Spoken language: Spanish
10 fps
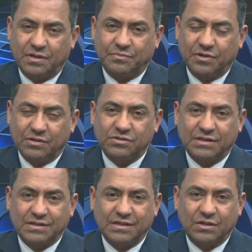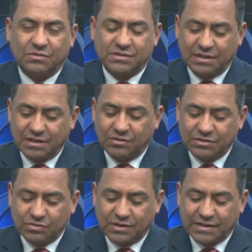pueda usted tener oxígeno en
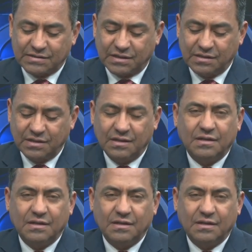su casa